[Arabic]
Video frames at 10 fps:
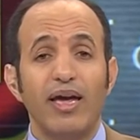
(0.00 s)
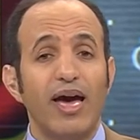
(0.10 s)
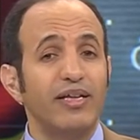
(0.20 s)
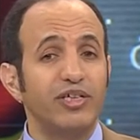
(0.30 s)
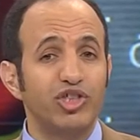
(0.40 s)

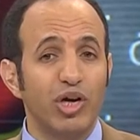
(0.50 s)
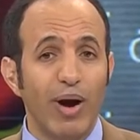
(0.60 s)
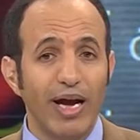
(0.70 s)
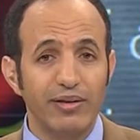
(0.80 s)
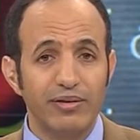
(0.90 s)
كانت
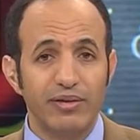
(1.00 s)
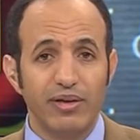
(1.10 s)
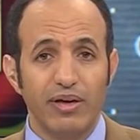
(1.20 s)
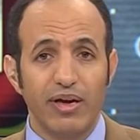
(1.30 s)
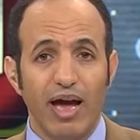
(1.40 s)
الشواهد
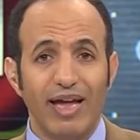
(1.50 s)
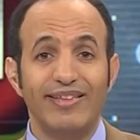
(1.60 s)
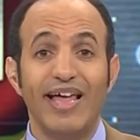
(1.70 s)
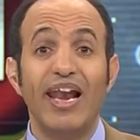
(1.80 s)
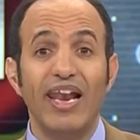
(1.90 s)

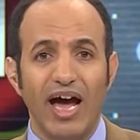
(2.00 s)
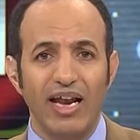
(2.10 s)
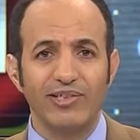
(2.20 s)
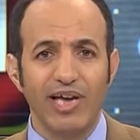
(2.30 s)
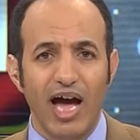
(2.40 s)
الدالة
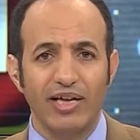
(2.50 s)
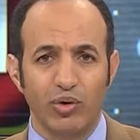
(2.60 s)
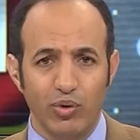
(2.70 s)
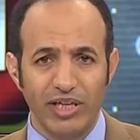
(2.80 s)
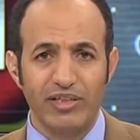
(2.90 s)
على صحة
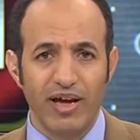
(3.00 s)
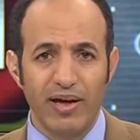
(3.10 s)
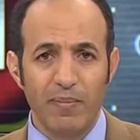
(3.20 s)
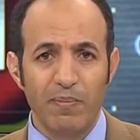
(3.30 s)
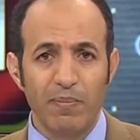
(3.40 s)
رؤيتنا